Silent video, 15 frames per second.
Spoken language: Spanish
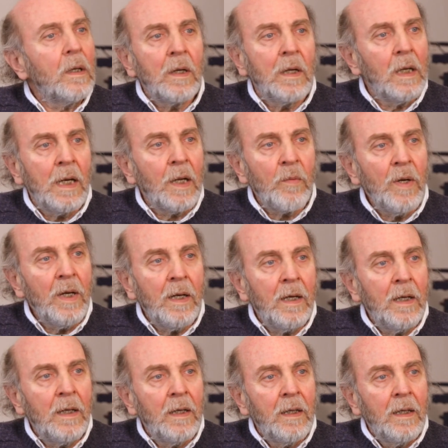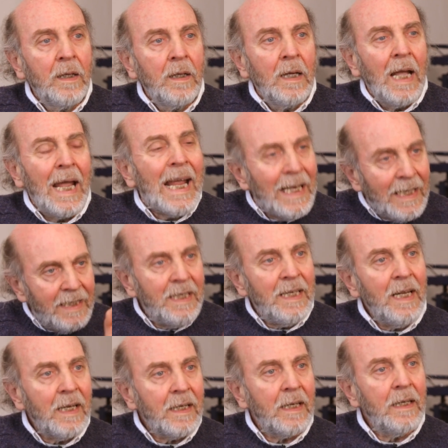En la escuela. El
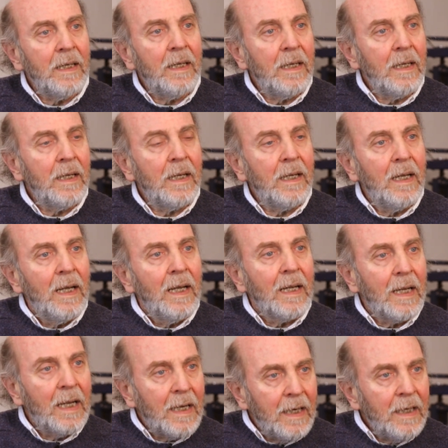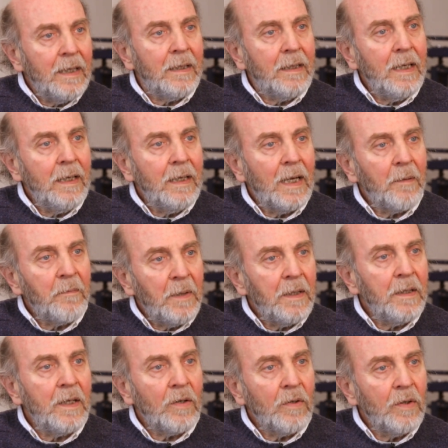día que, que, Cristina me
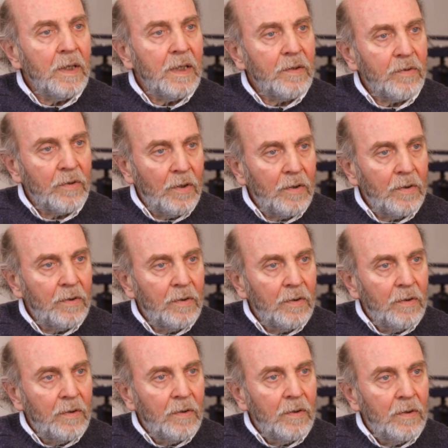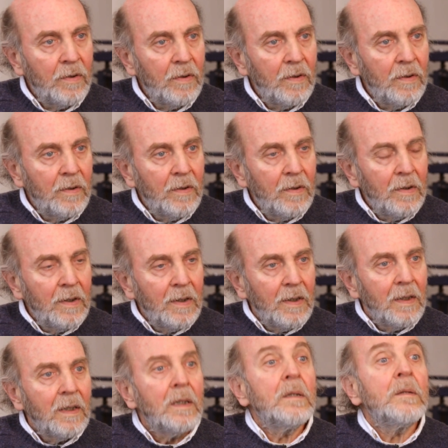dijo eso. Lo de que habías
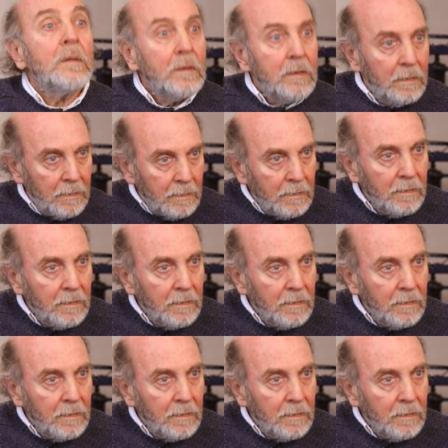dibujado en el colectivo.